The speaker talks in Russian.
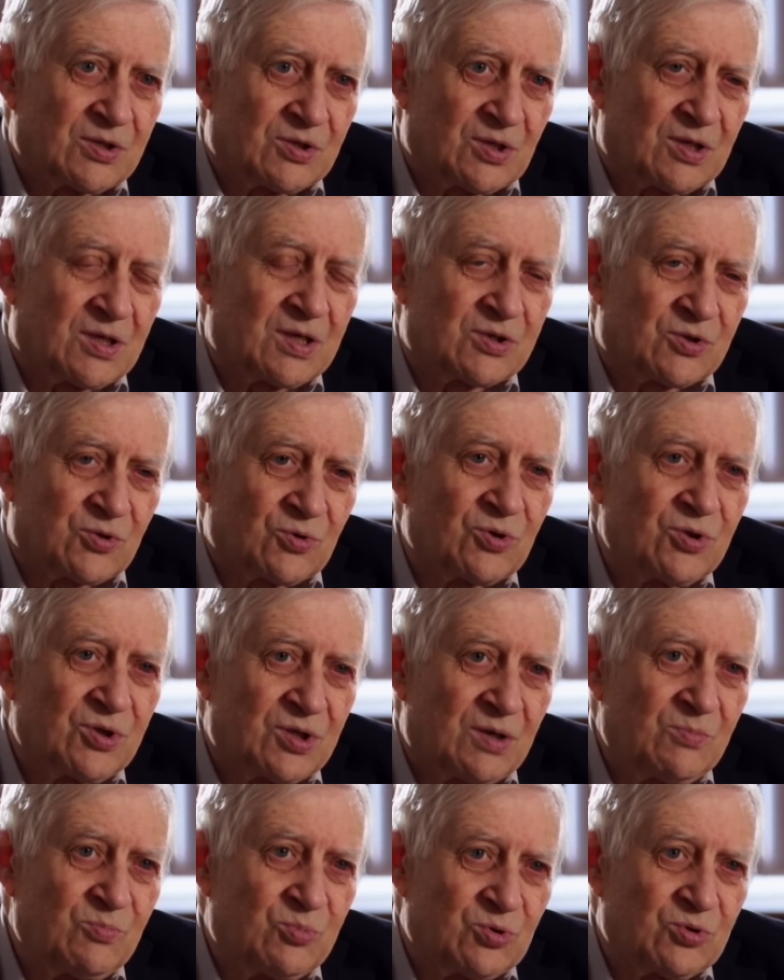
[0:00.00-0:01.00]
которые
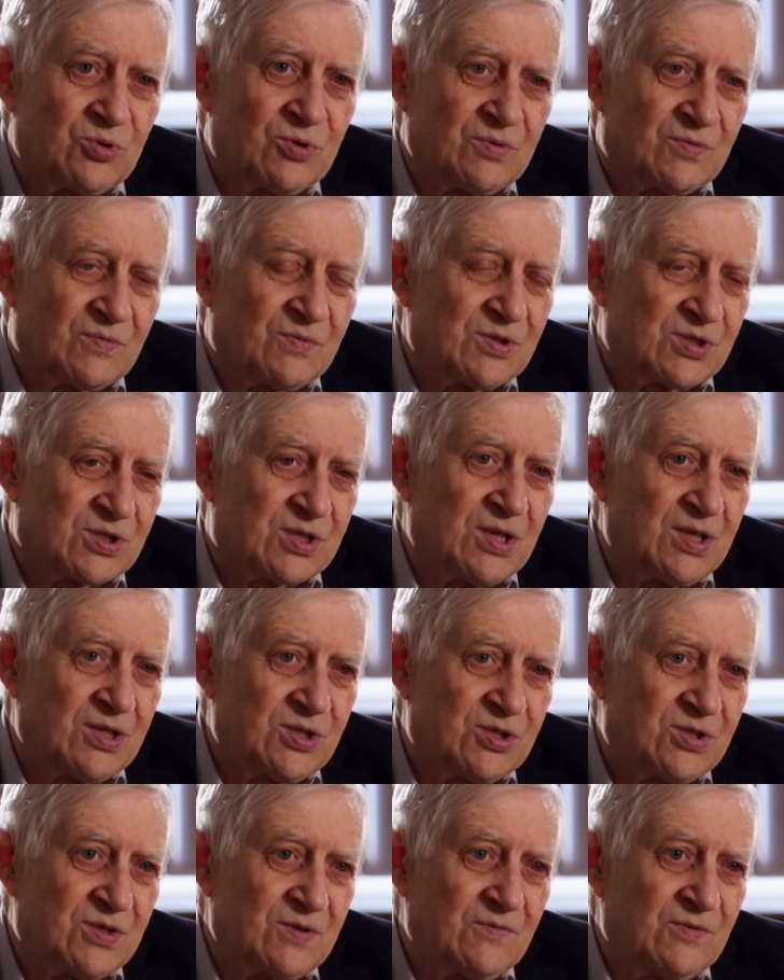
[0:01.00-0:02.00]
работают в
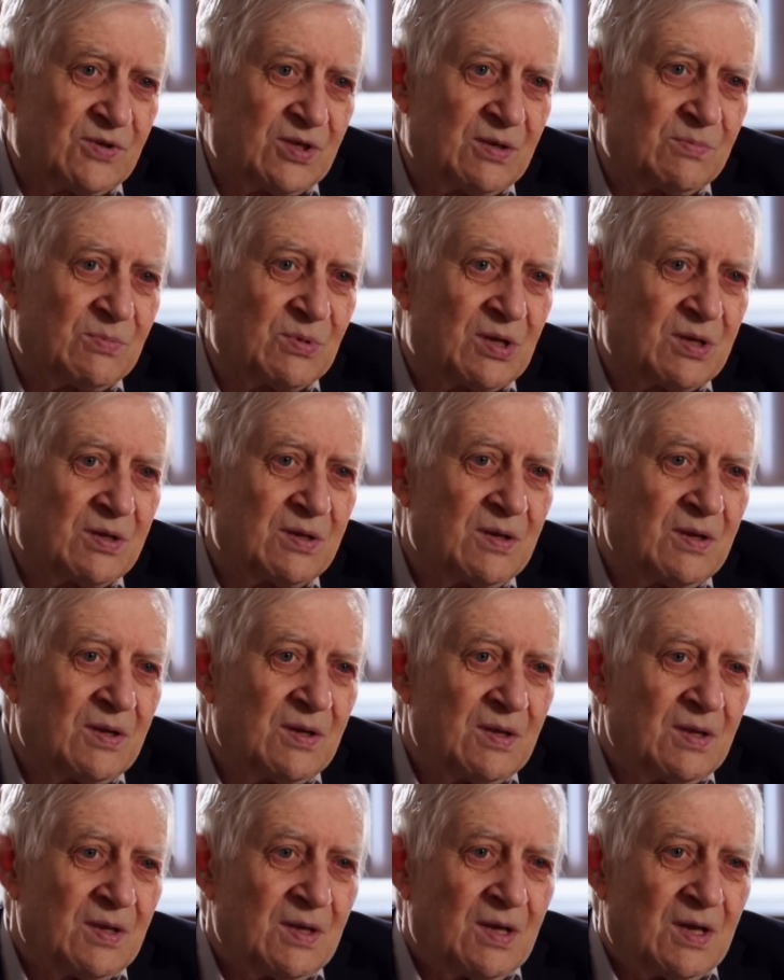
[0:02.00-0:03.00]
настоящее время.
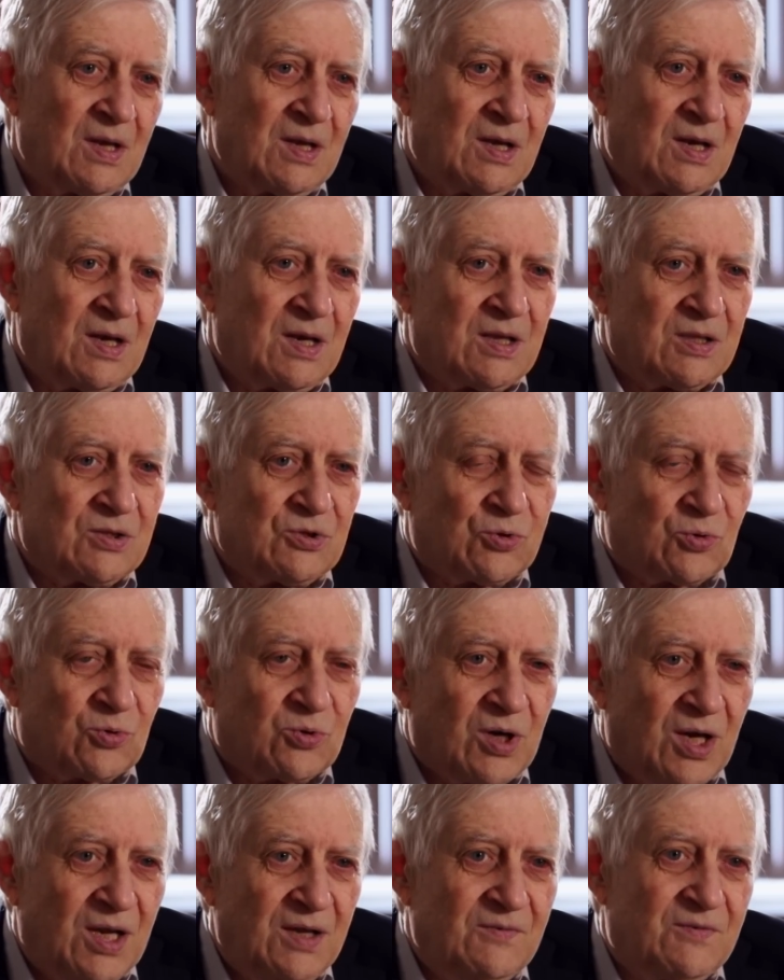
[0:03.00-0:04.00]

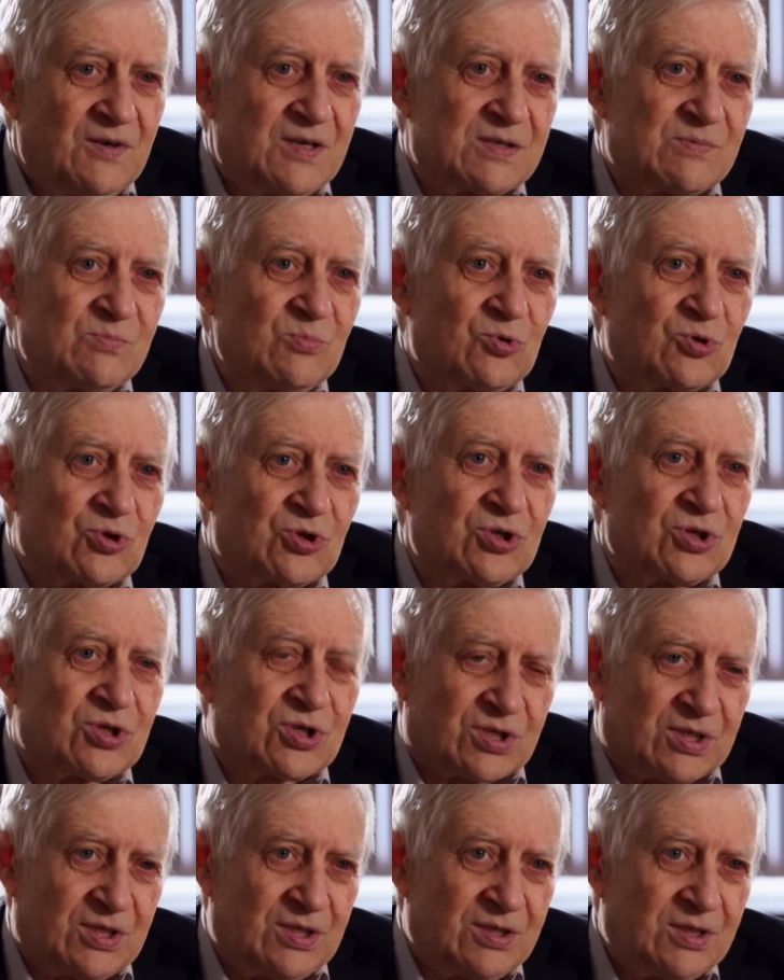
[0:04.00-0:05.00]
Другая
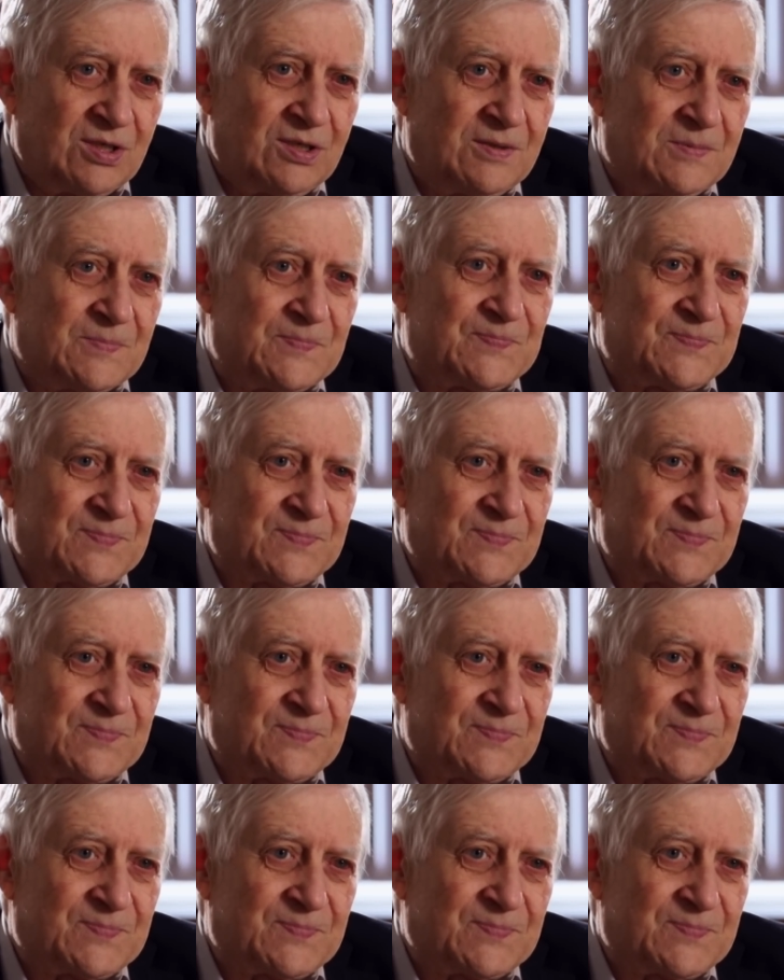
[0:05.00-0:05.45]
возможность – это